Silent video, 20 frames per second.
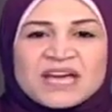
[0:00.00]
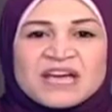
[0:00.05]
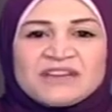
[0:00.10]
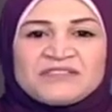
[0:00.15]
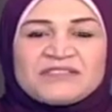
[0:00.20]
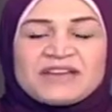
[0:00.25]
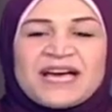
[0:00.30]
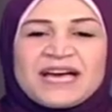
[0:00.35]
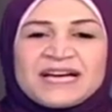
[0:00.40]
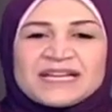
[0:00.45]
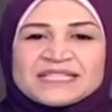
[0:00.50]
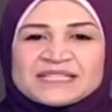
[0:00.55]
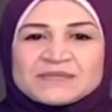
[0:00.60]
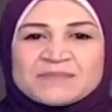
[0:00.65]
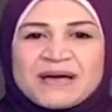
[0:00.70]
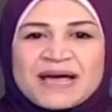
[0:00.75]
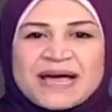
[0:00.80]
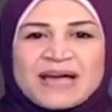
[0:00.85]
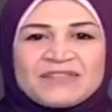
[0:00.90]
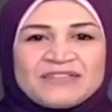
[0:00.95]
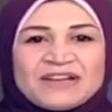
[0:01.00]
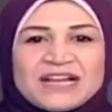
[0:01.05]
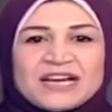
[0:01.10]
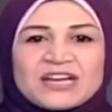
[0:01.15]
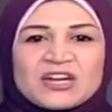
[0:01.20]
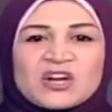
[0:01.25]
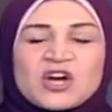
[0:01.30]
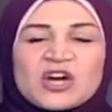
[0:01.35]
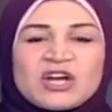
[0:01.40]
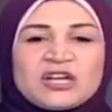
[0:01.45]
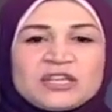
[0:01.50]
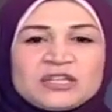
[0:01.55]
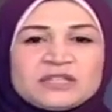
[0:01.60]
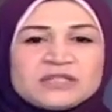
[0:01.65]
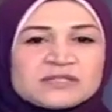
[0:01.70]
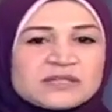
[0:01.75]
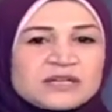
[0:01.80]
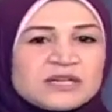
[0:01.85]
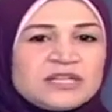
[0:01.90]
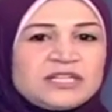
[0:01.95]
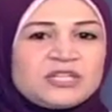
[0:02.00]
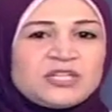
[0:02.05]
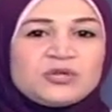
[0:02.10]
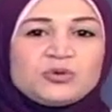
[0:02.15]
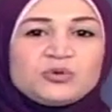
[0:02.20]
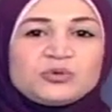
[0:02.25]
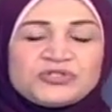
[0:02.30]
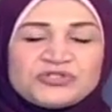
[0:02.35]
في حاجه اسمها في الاخر خالص اليو